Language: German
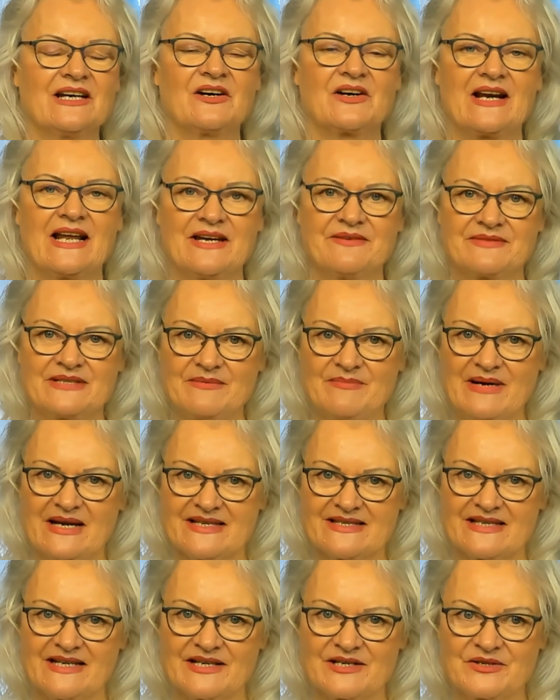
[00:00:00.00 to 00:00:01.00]
auch live
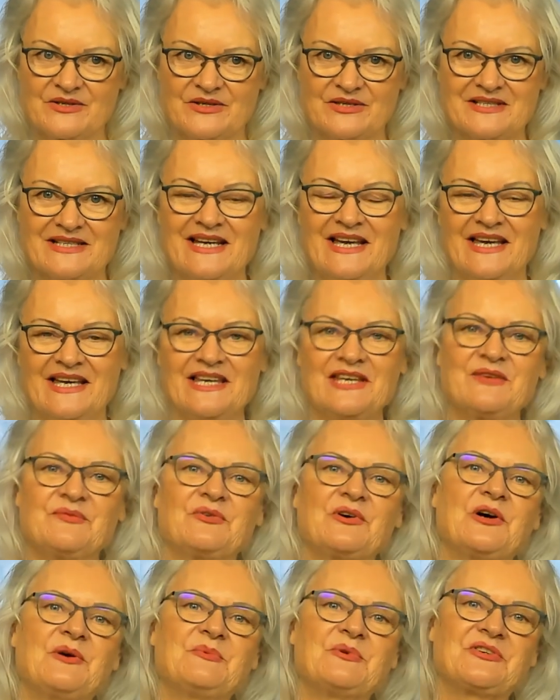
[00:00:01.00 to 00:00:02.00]
dabei sein könnt. Ich
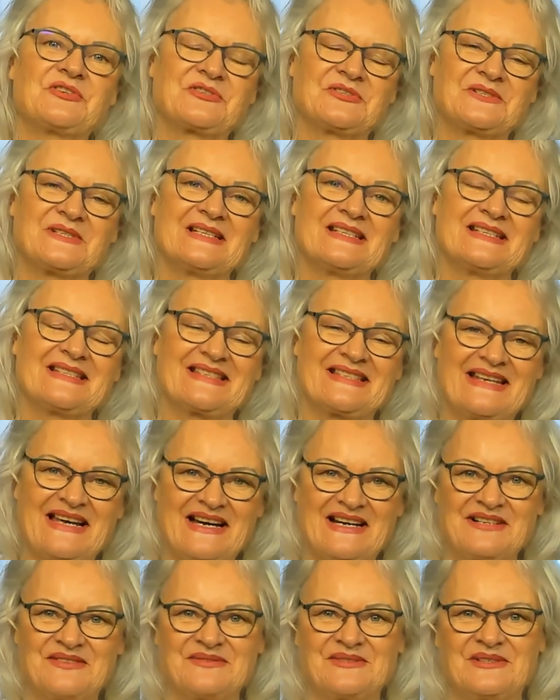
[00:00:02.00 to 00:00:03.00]
freue mich schon
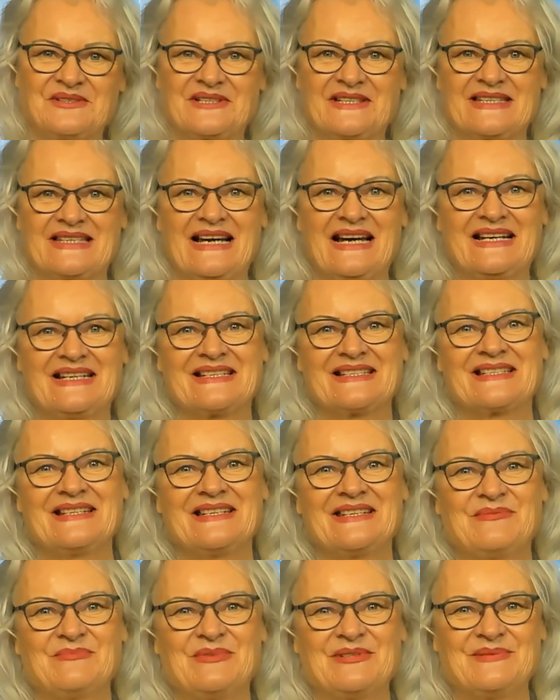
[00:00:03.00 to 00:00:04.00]
sehr auf euch. Alles
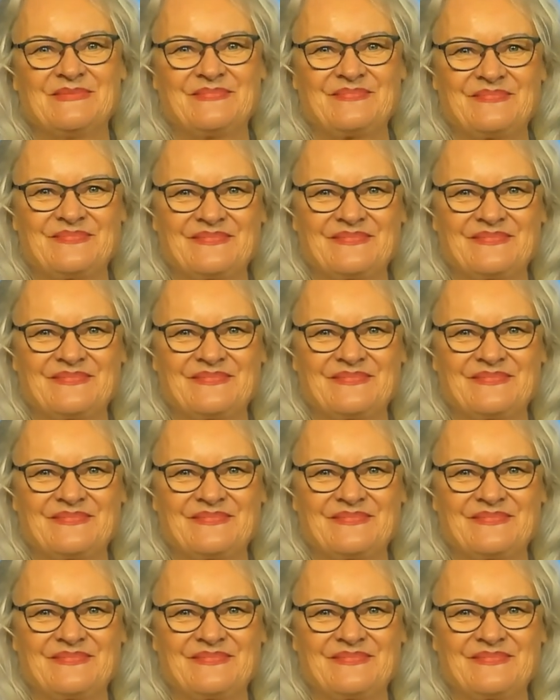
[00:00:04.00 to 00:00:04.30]
Liebe.